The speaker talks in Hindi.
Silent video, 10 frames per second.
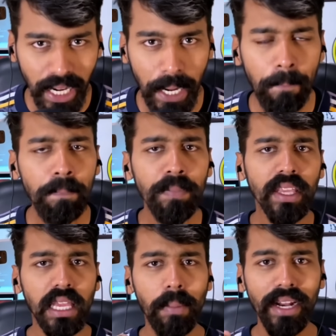है
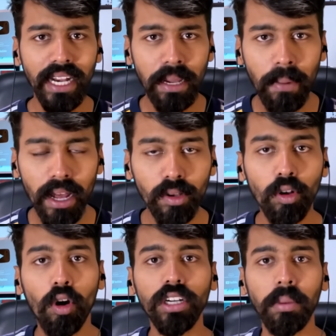कि भाई नेमार को
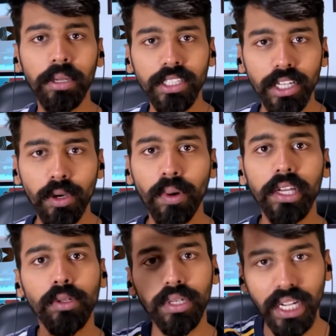लॉन्ग टर्म इंजरी हो
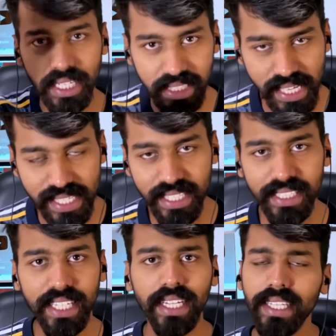गई तो टिकट सेल्स
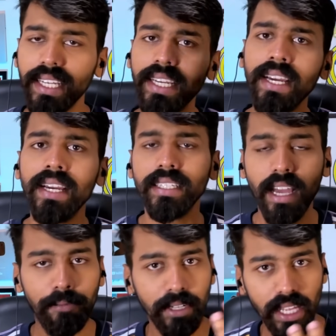नीचे आ जाएंगी
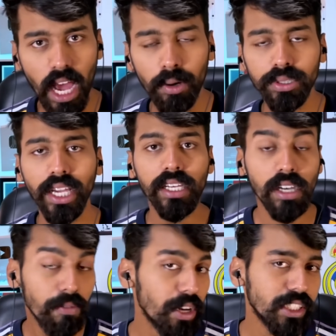या फिर क्या हो जाएगा
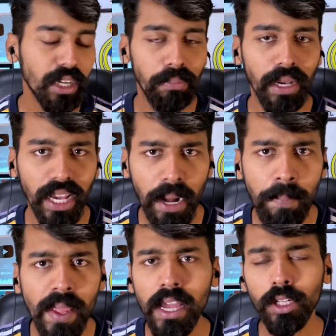कवरेज कम मिलेगा
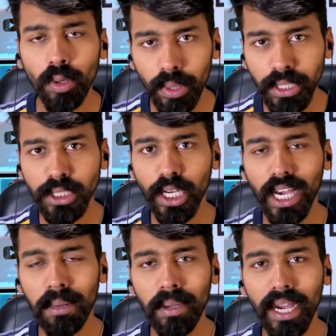तो इस
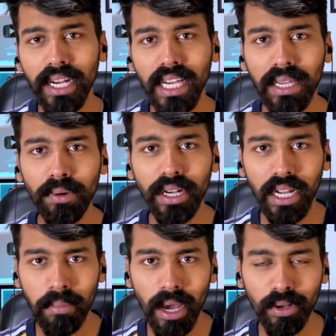चक्कर में कहीं ना कहीं वो
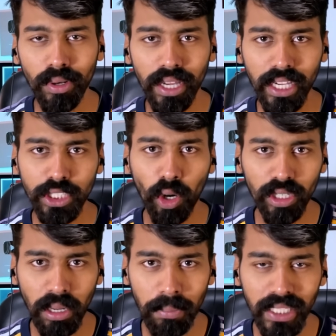नेमार को लेके
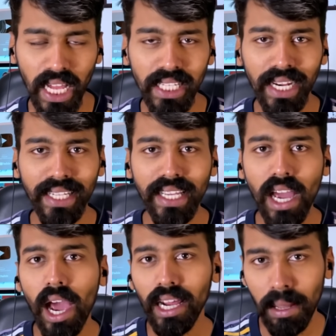शॉर्ट टर्म बताए जा रहे हैं कि
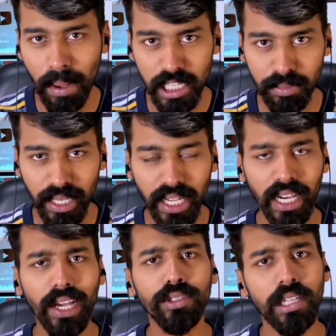अगले मैच में नहीं
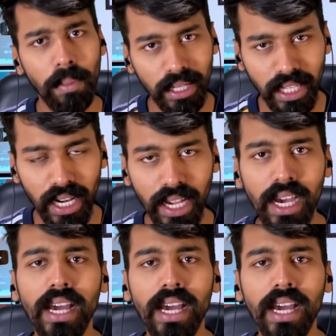खेलेगा उसके बाद खेलेगा